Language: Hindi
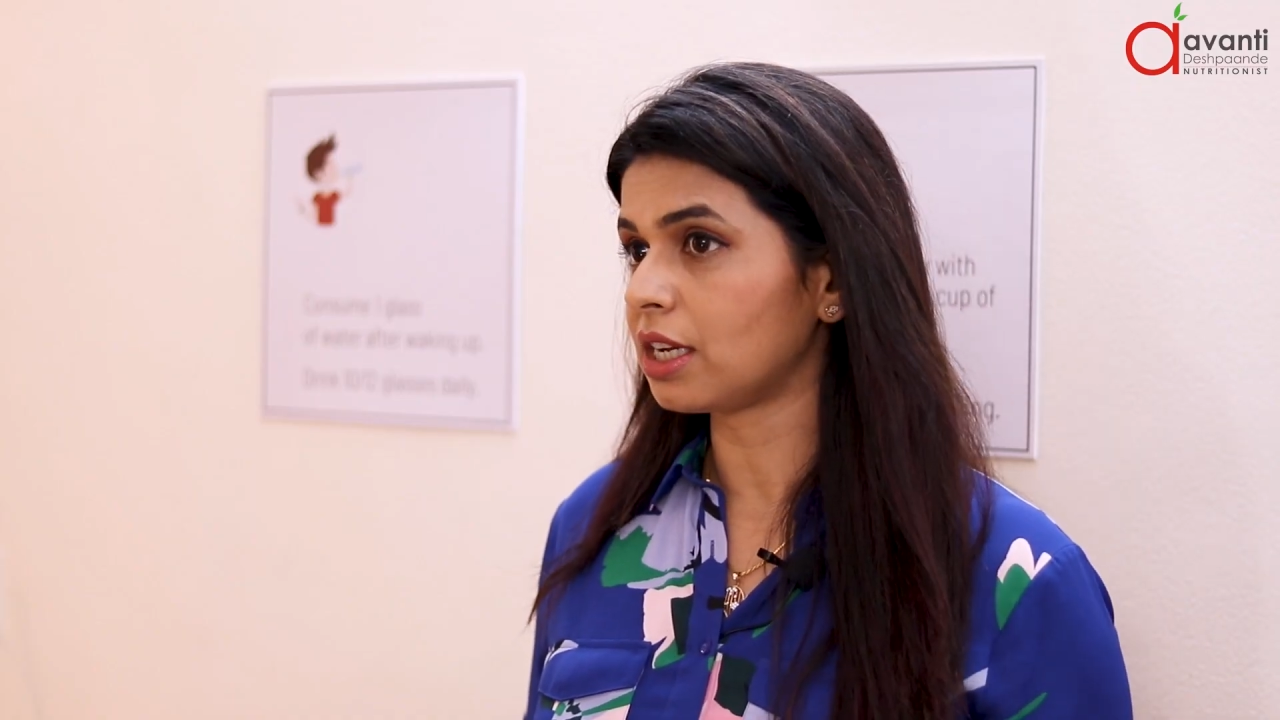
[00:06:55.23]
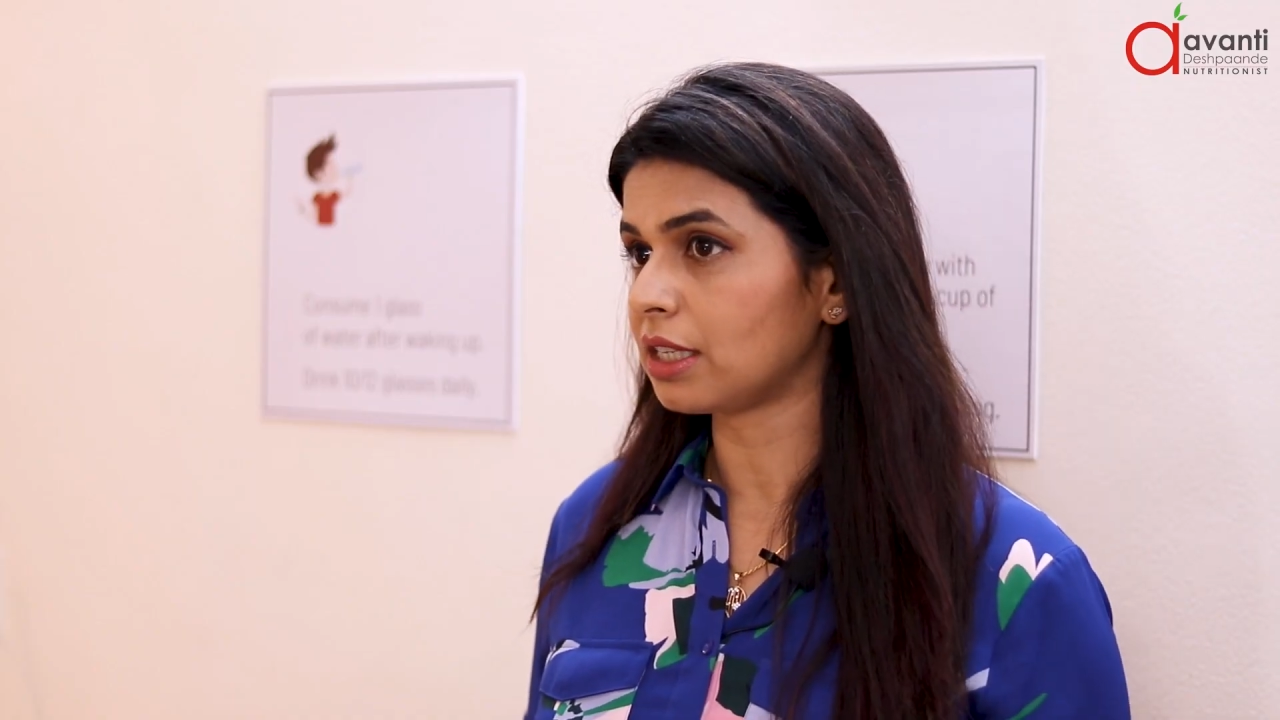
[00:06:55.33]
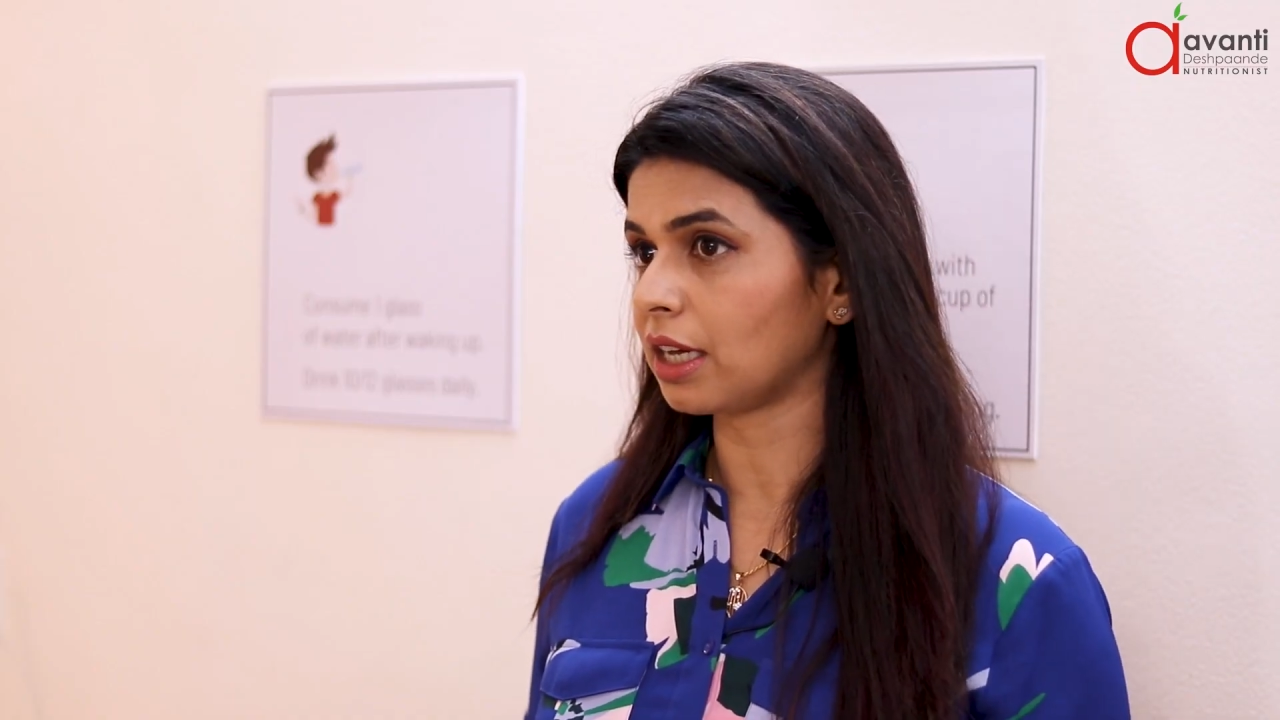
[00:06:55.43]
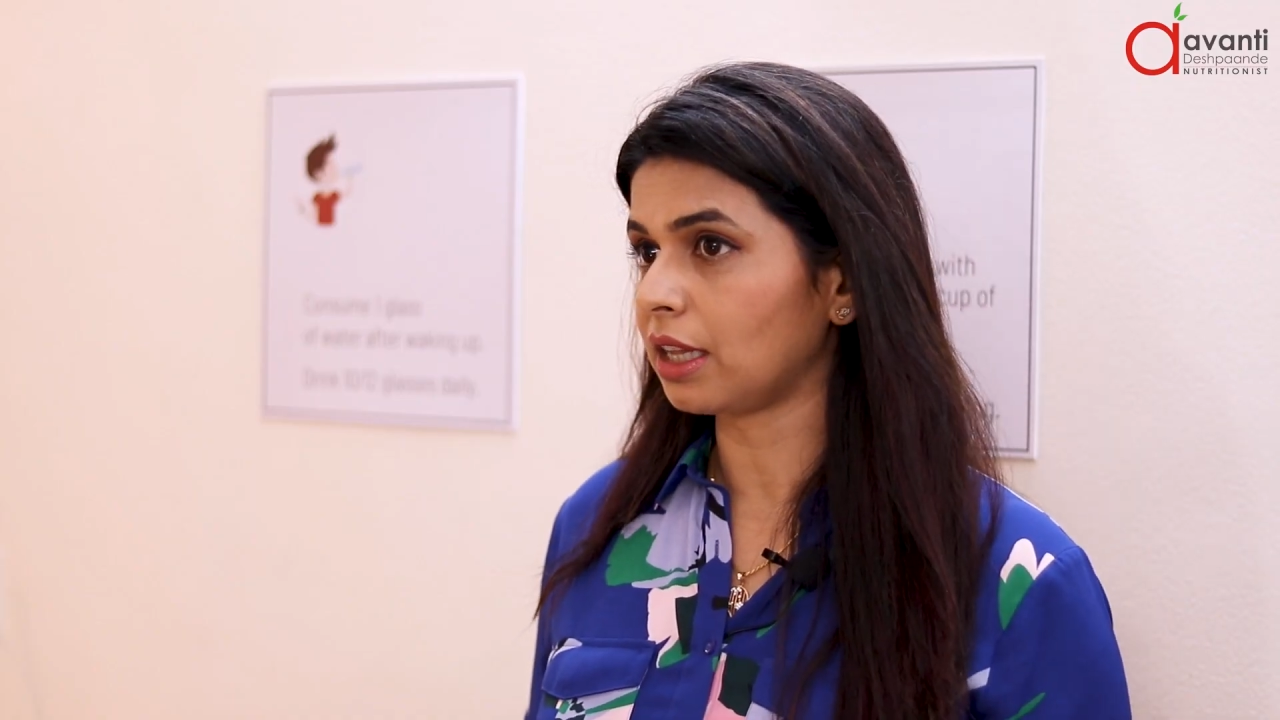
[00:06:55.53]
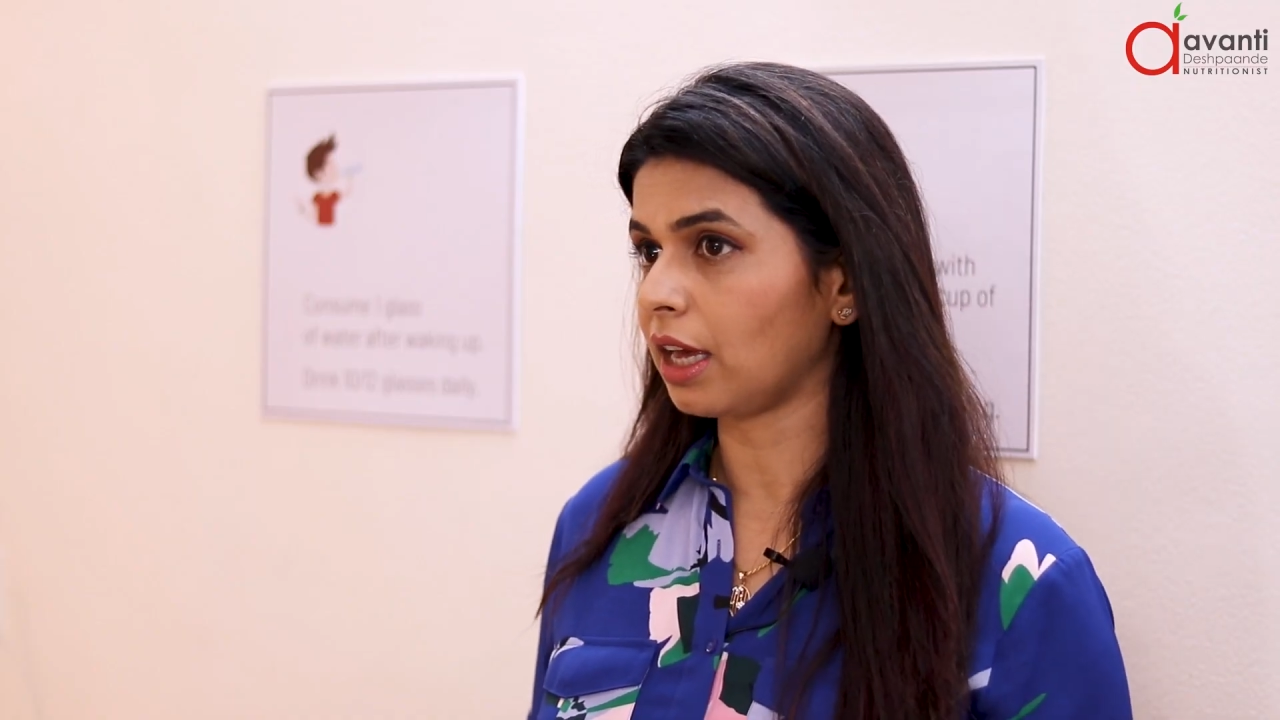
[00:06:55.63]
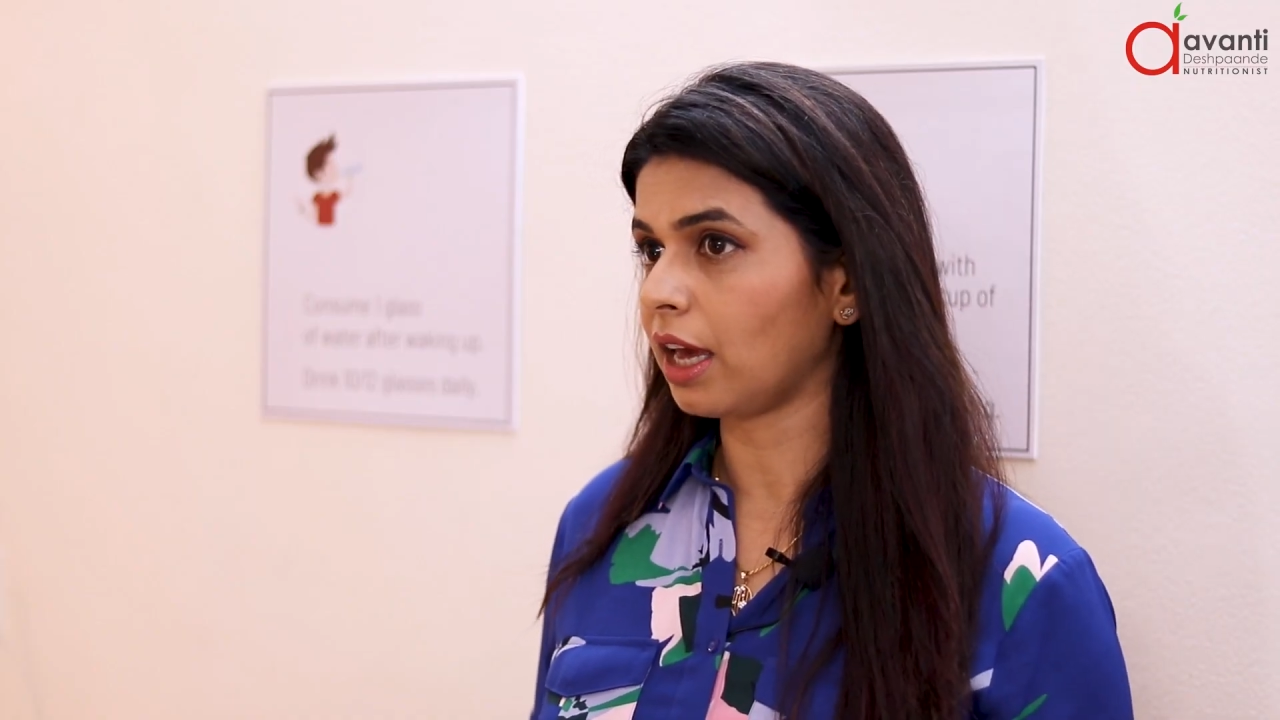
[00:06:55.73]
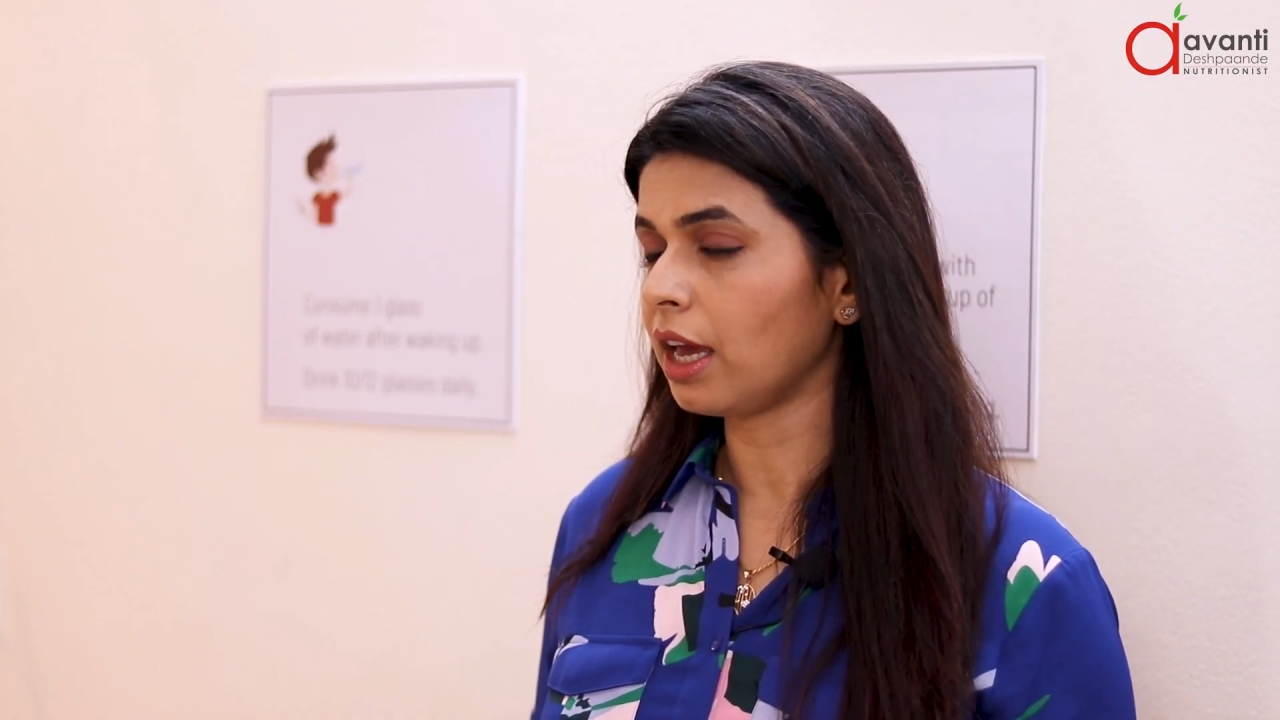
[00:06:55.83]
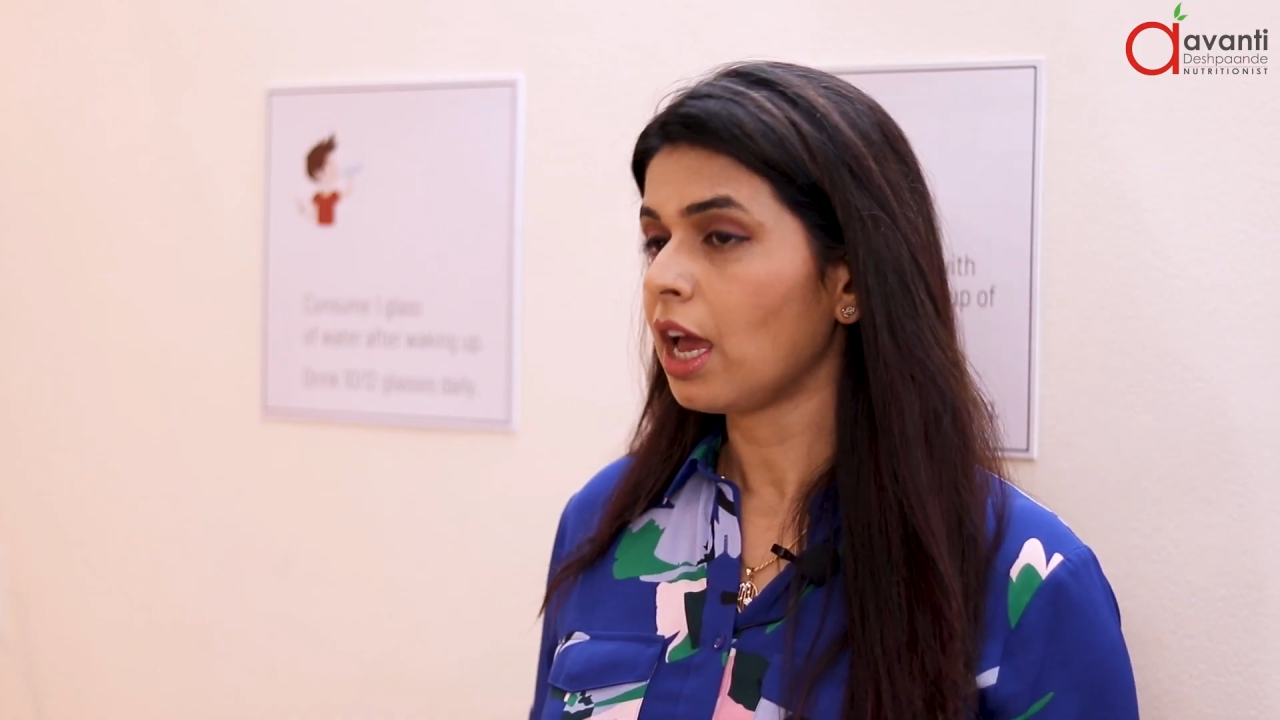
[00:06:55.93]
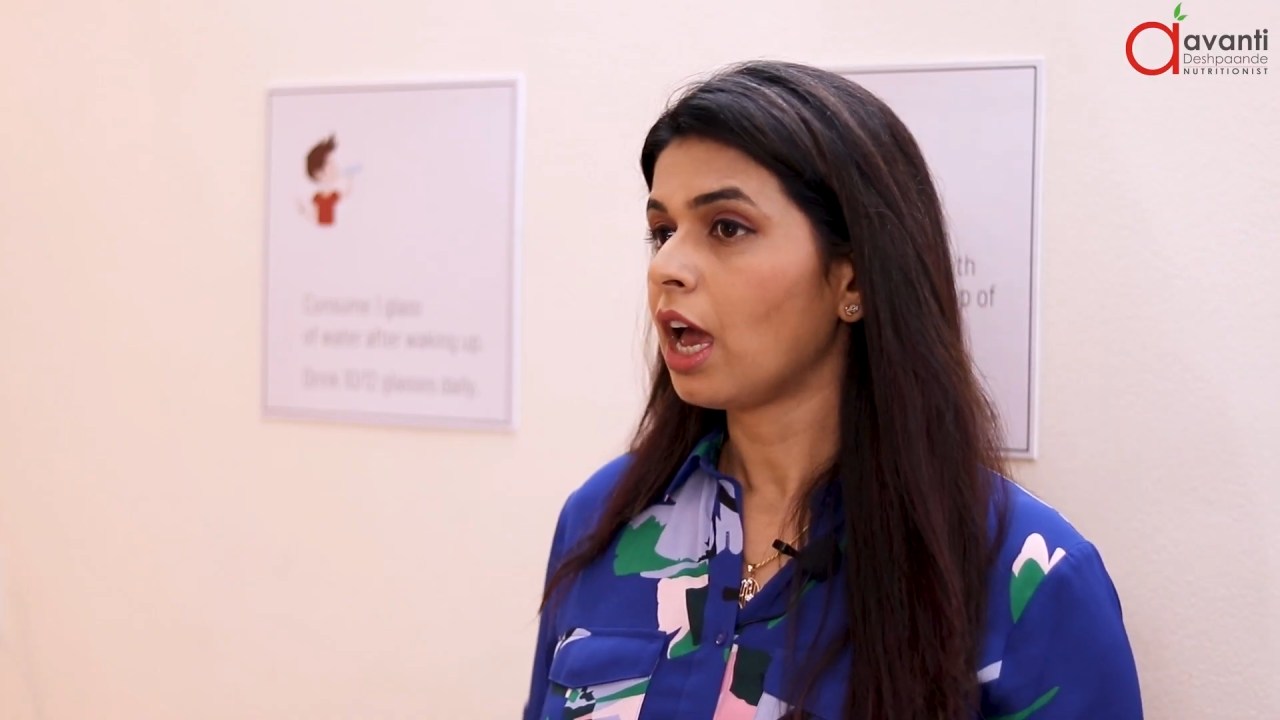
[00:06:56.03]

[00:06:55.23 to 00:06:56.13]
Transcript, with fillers: सकते हैं